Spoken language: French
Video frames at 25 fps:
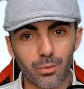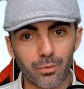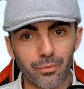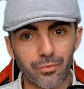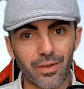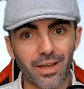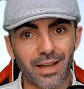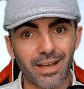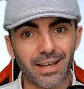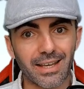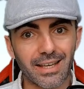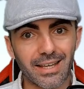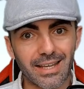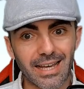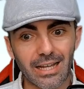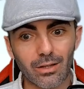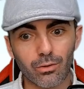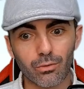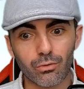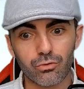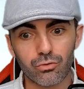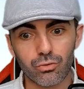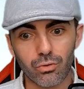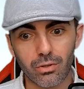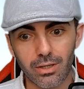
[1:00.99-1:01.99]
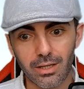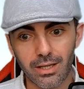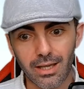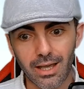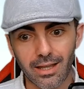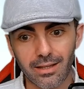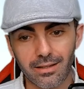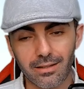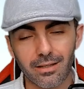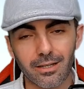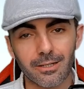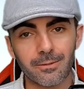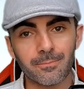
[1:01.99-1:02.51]
fait un 4 sur
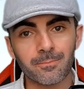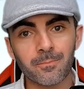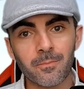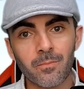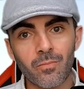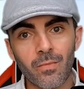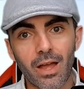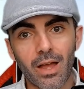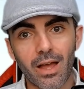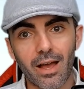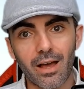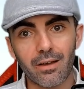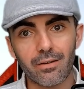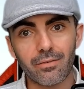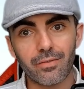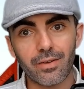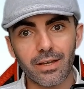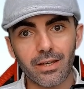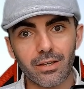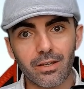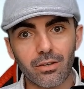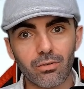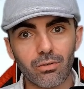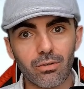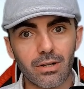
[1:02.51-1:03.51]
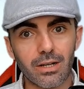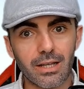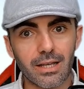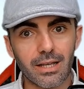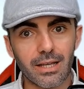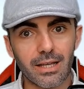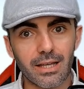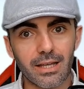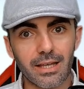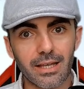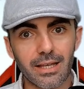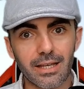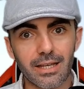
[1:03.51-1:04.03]
4 avec
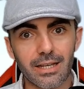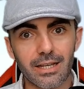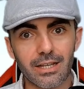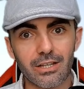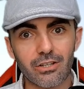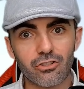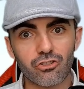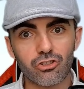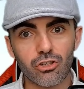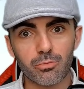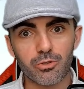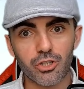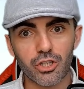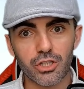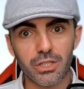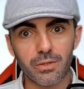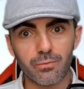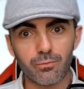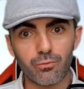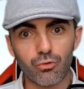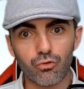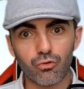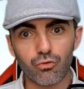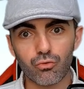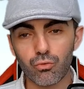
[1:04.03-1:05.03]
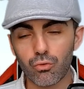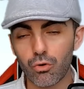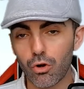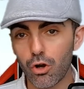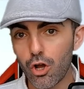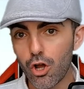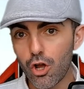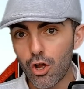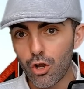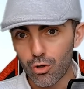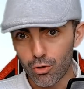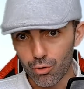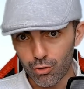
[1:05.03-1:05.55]
les objectifs du jour,
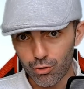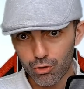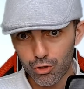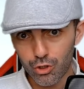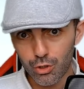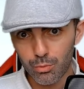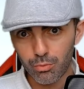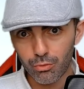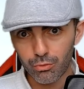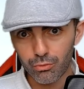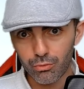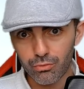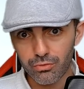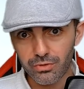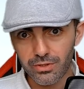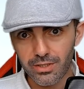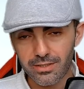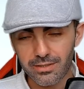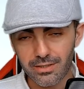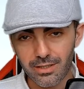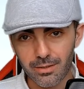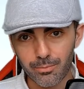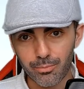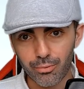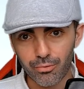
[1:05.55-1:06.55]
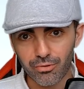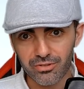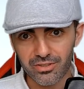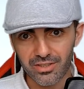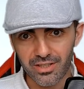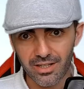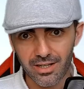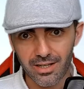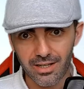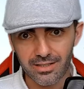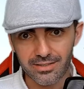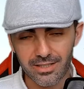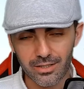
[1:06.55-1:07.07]
le jeu bonus qui s'impose
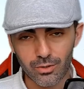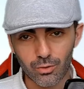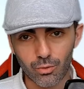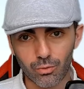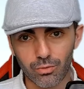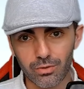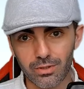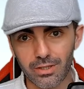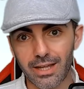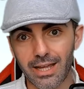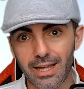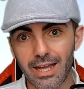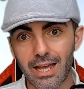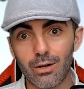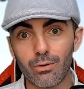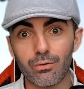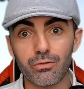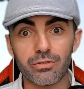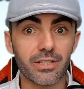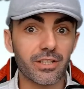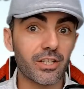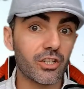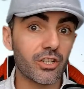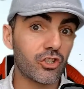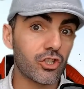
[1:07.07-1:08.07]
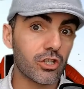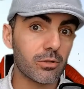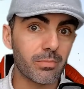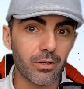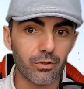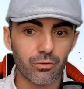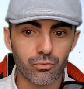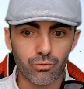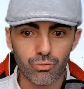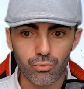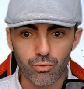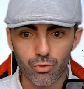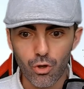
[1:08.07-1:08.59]
à cette contrainte, le CDJ
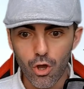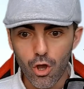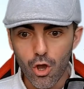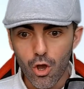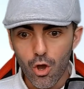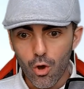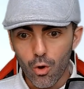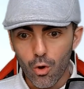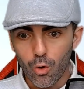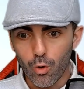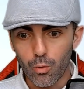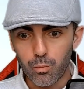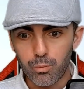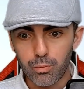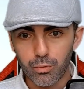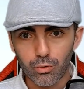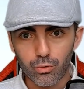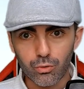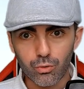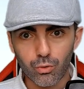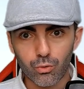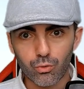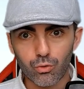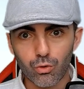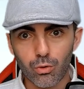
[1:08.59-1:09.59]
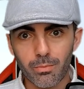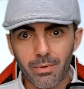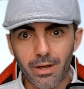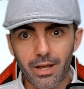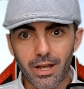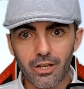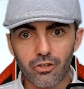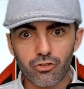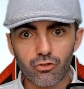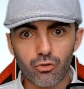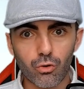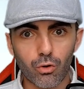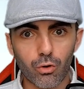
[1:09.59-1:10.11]
battu au poteau
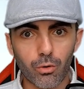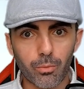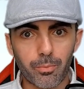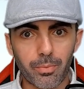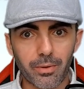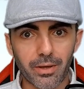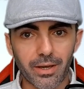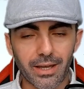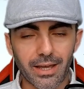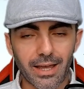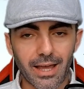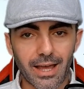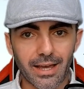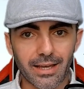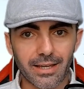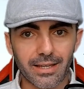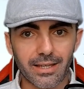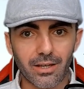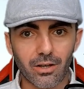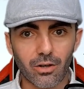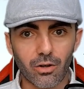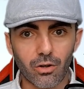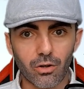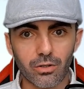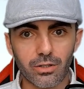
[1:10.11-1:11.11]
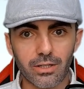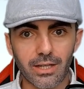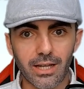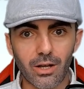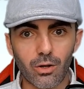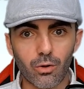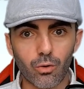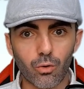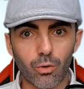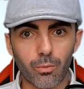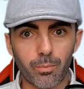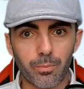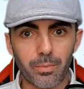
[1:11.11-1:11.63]
dommage, le repéré 1 qui rentre et
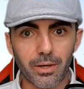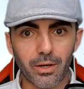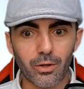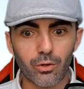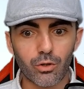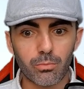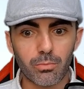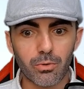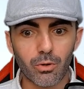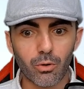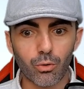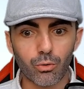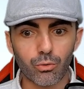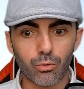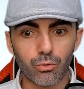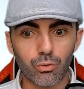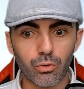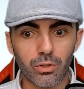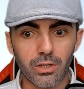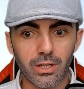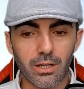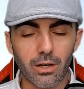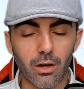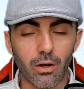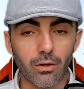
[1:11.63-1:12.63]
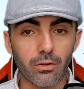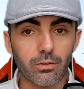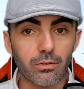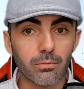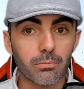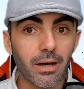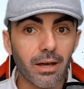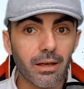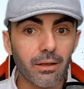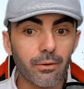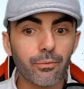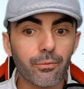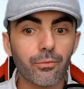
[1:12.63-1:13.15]
le repéré numéro 2 qui rentre.
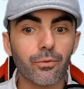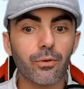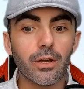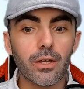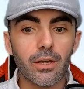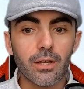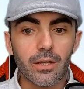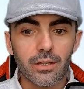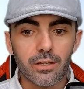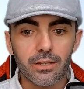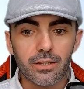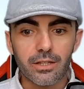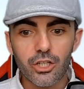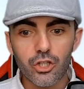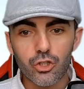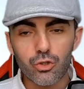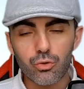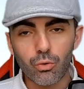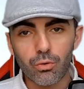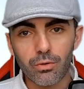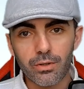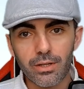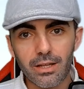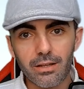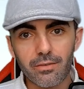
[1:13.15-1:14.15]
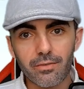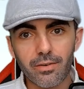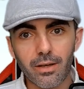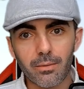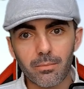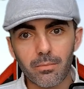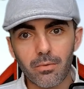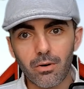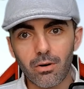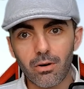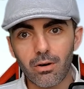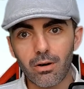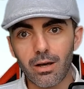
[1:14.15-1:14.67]
Bref, des journées
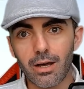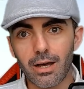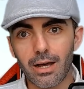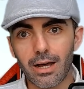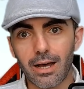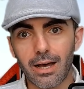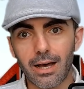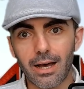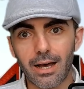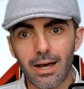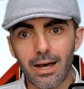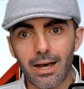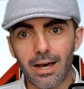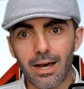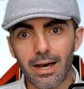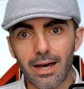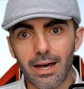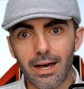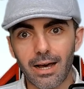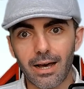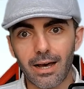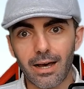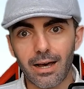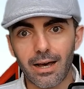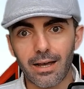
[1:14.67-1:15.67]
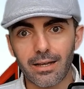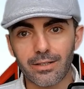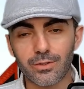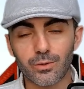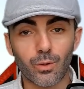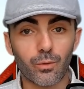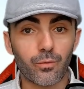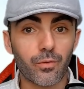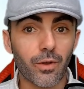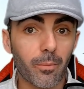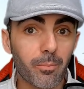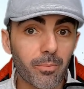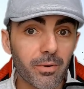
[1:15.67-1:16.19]
vraiment à
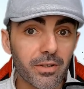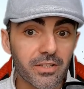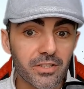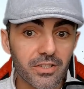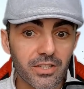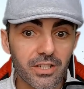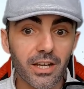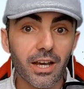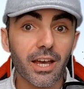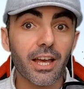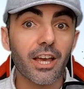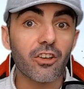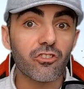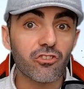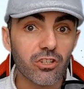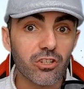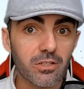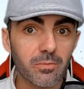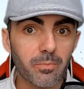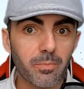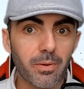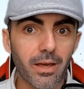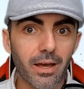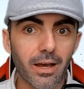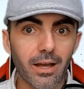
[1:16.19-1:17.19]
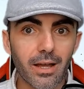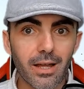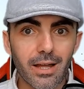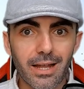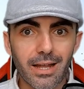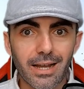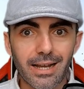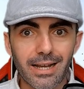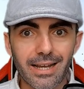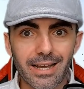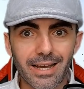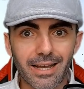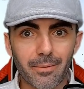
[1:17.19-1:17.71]
se faire plaisir et j'espère
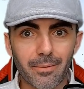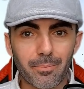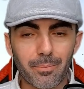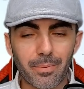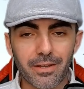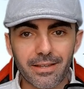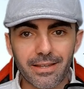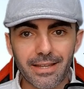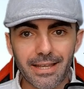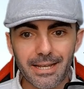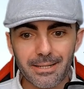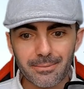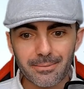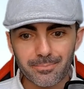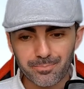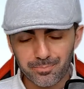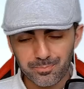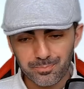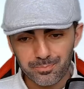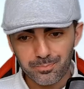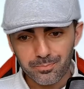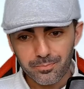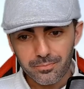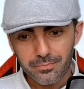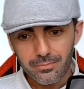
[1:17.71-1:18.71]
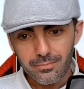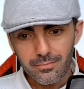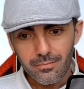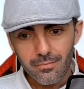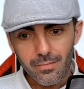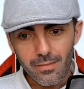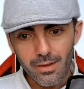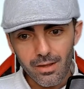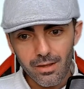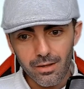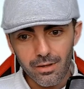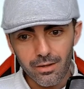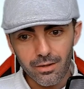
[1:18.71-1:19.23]
les répéter
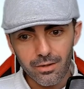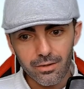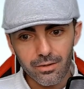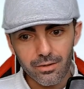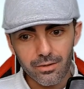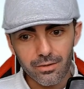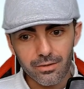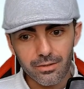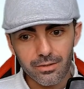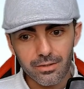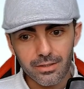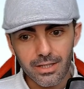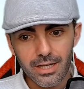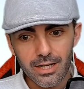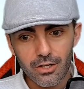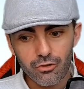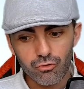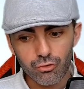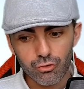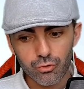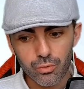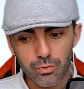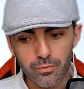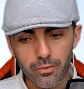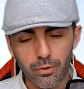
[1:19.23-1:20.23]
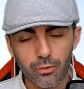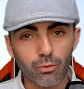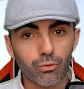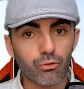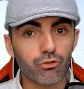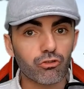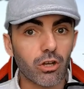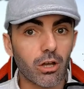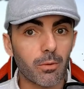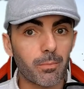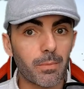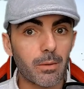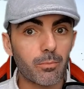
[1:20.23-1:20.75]
euh, dès les jours suivants, donc
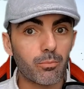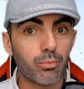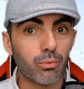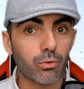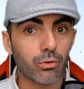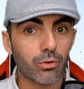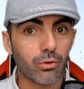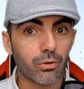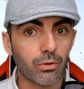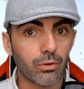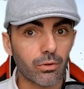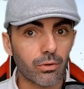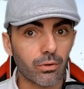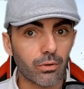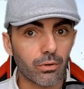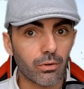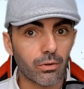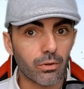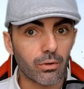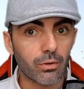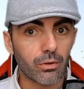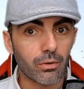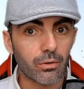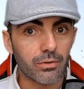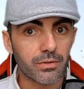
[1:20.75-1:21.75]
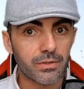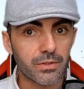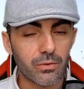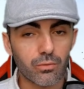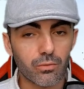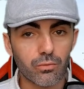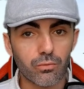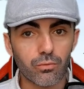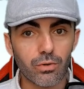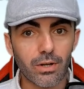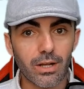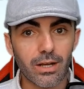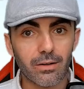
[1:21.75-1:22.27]
je rappelle pour que euh, si
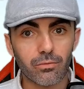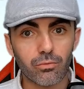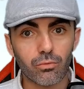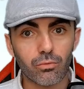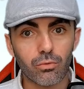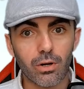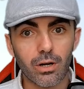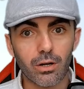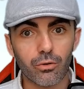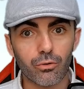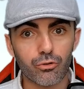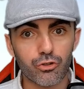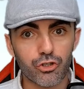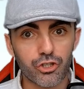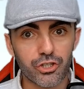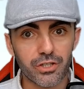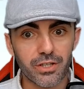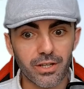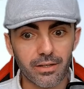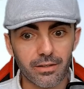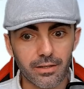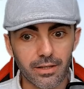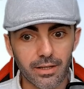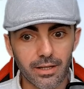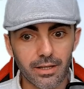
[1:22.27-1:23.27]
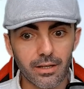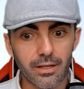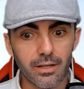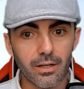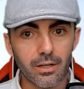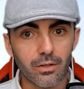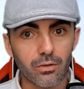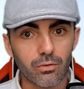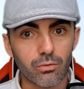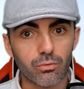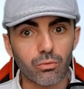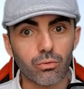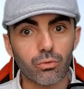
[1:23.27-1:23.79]
vous voulez avoir le JDT,
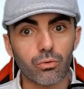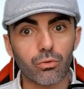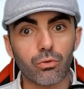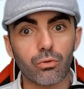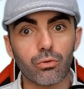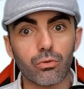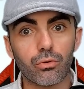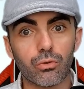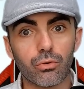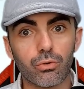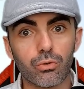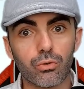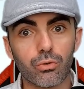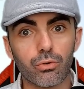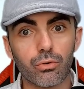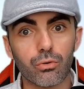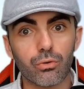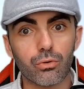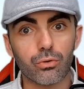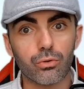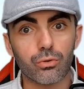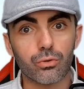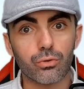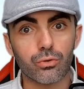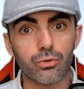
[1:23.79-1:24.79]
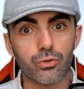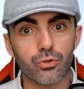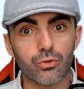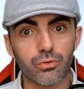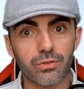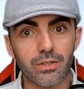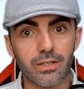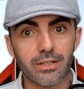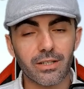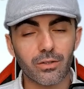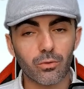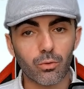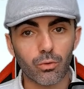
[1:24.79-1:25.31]
donc le
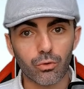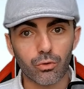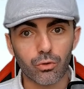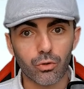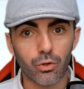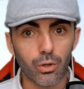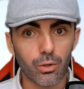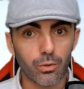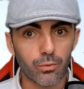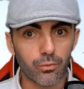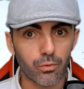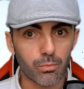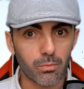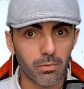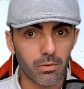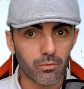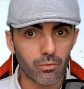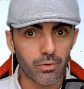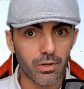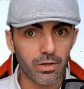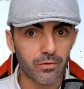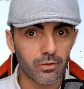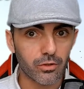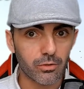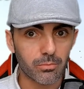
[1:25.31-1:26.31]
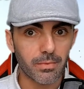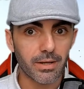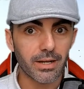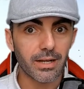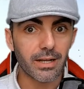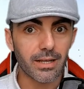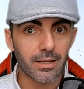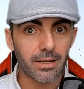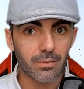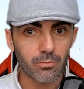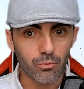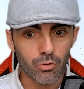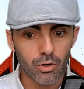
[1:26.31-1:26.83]
journal des trotteurs, faut m'envoyer votre mail
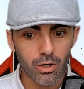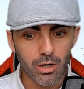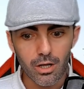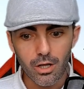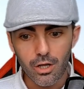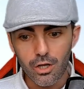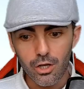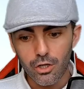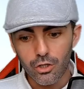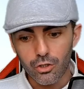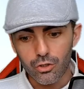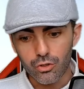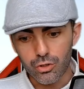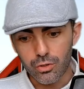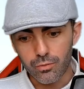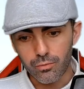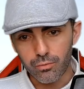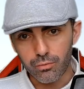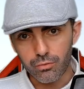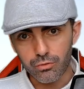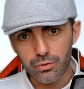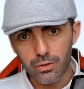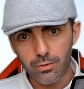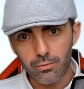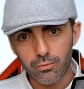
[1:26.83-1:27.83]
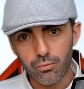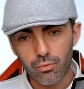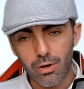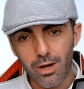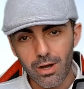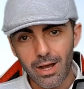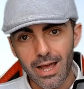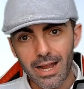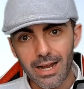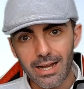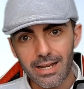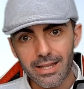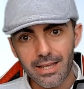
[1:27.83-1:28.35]
et moi je vous
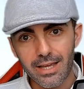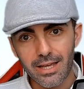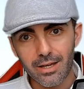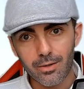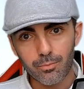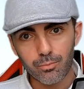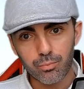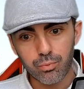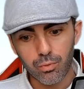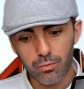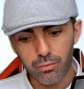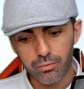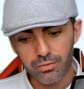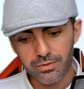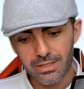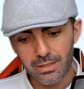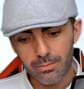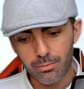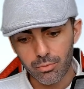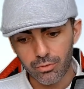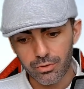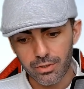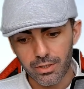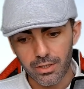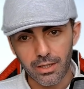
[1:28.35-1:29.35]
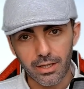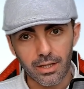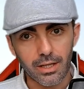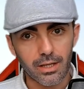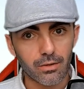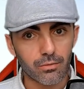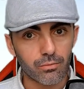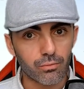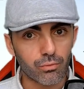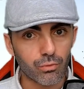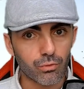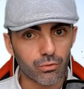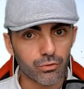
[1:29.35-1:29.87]
envoie un lien pour vous abonner
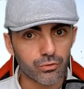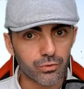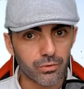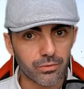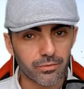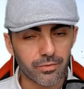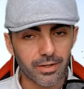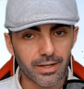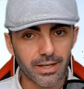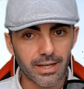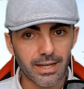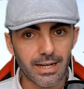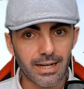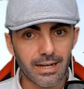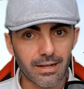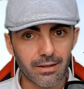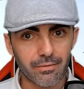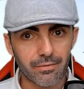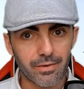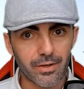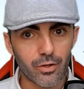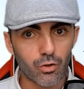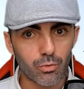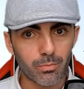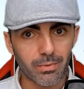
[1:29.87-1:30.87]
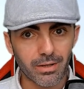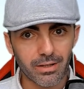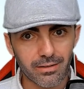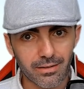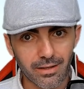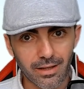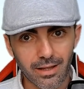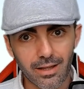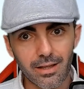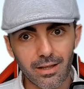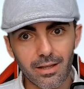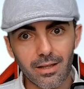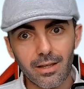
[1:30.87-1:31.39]
et vous recevrez la veille au
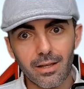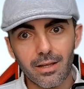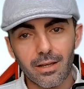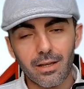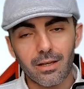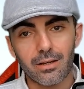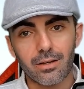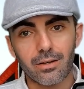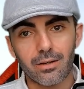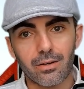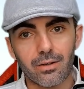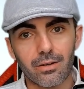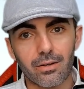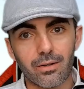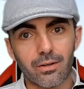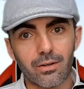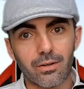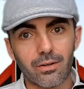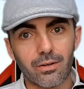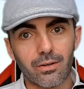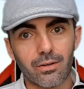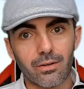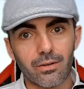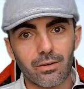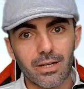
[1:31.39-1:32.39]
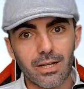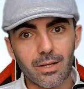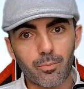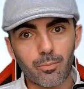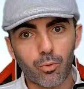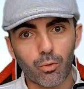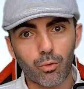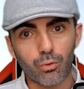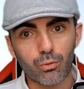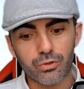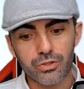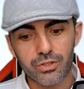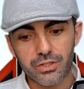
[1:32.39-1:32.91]
matin euh, les
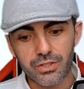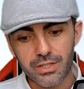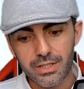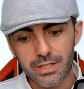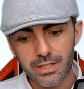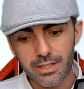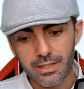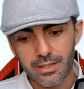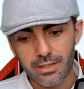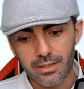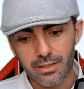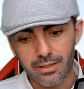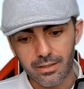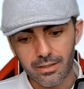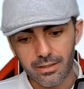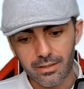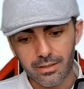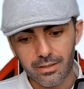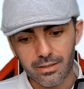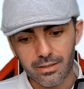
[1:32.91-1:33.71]
pronostics de